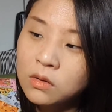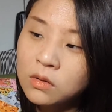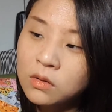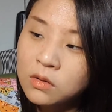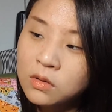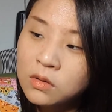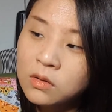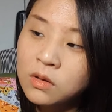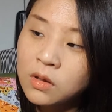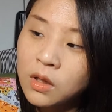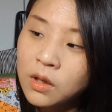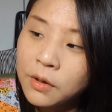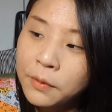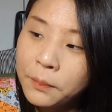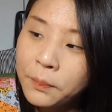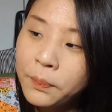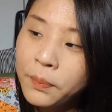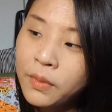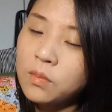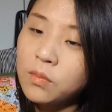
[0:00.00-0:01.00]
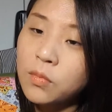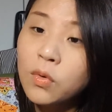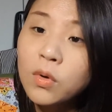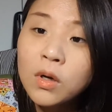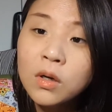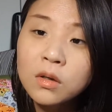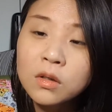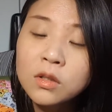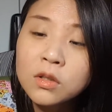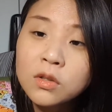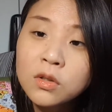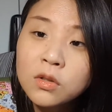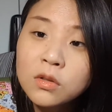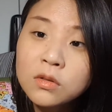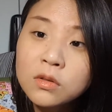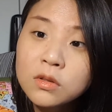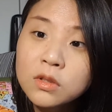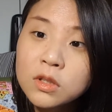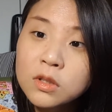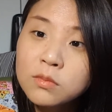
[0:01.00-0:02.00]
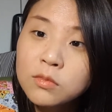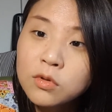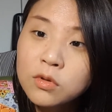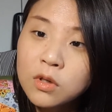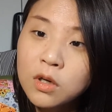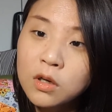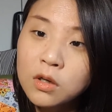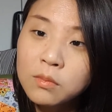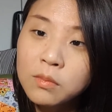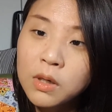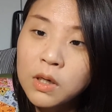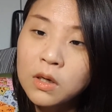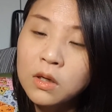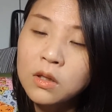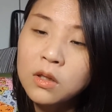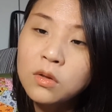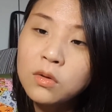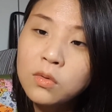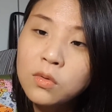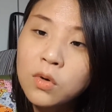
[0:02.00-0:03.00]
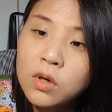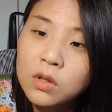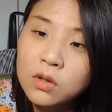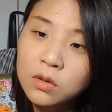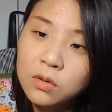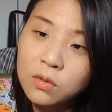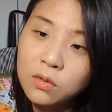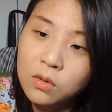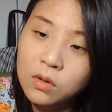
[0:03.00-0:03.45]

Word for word: 같은데, 뭔가 그런 질문을 가끔 받긴 했던 것 같아요.